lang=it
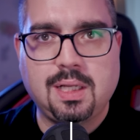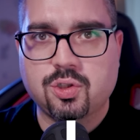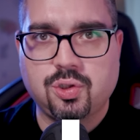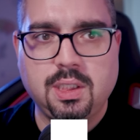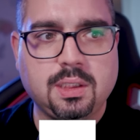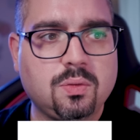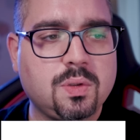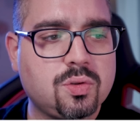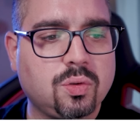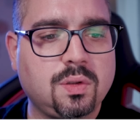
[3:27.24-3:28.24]
lascio il link qui
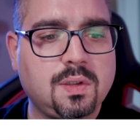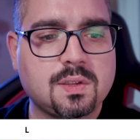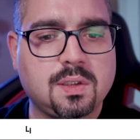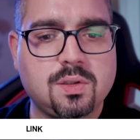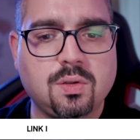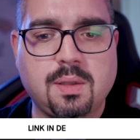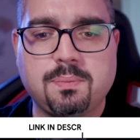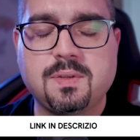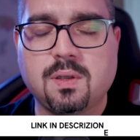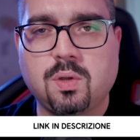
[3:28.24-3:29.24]
sotto in descrizione
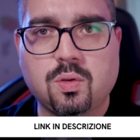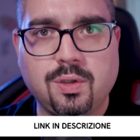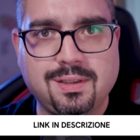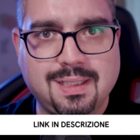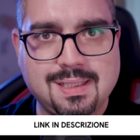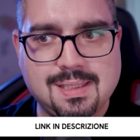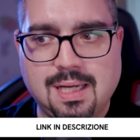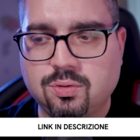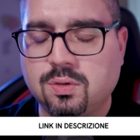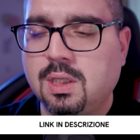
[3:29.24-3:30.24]
se qualcuno è
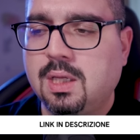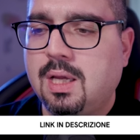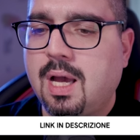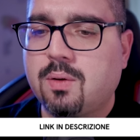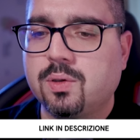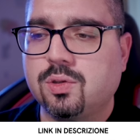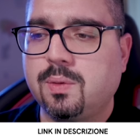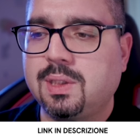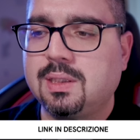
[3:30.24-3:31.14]
interessato a questo tipo di